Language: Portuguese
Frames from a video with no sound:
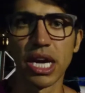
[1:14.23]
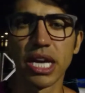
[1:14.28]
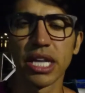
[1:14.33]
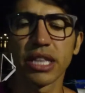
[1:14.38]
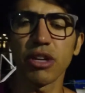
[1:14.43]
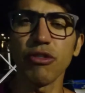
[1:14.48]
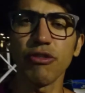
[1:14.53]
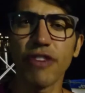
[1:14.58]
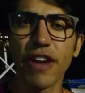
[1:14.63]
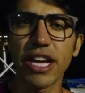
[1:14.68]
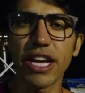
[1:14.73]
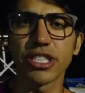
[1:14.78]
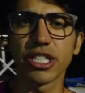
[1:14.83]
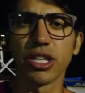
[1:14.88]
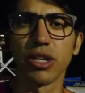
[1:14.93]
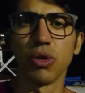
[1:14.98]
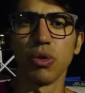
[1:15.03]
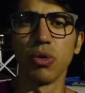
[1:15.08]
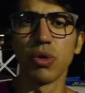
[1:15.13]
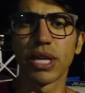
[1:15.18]
Então veja
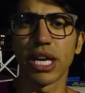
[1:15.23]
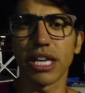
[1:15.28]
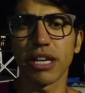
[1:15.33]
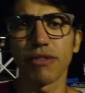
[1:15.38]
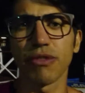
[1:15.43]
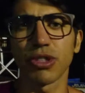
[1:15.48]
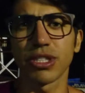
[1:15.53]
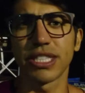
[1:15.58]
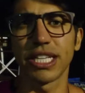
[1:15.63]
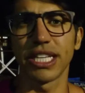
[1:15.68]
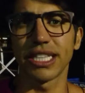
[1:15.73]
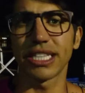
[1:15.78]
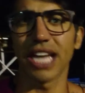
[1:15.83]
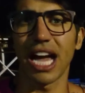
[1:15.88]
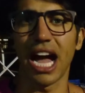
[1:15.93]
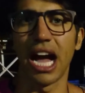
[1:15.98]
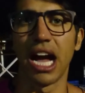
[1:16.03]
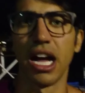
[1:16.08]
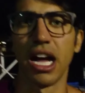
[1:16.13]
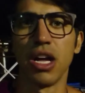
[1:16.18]
o que, que você
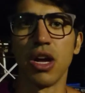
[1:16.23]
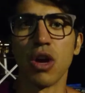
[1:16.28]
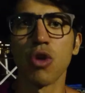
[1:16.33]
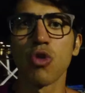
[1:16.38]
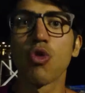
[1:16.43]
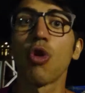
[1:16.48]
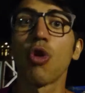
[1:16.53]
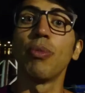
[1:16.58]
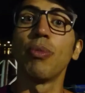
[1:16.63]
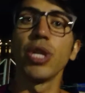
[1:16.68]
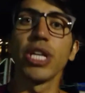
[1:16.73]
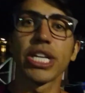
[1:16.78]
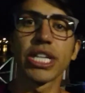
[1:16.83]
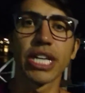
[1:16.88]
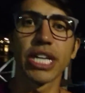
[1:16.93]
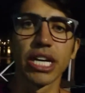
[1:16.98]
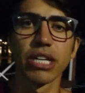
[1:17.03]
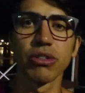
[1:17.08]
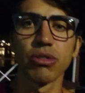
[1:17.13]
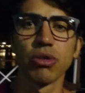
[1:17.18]
está
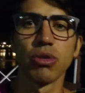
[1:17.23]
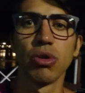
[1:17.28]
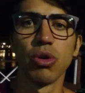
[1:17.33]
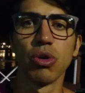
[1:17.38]
comunicando,